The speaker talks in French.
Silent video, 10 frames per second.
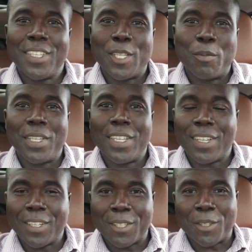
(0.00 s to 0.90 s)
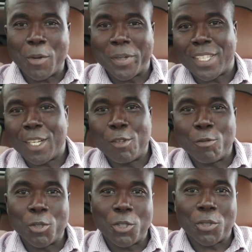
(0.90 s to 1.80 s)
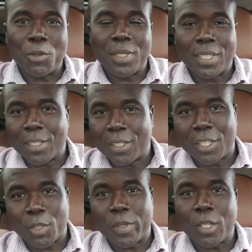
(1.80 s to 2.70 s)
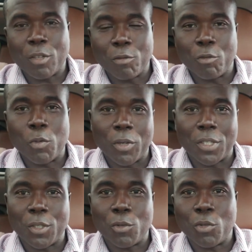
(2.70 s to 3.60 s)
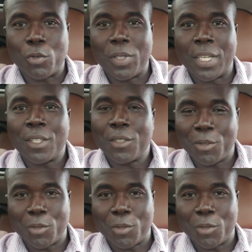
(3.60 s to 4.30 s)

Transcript: les amis, euh, comment allez-vous aujourd'hui euh, J'espère que vous vous portez tous bien.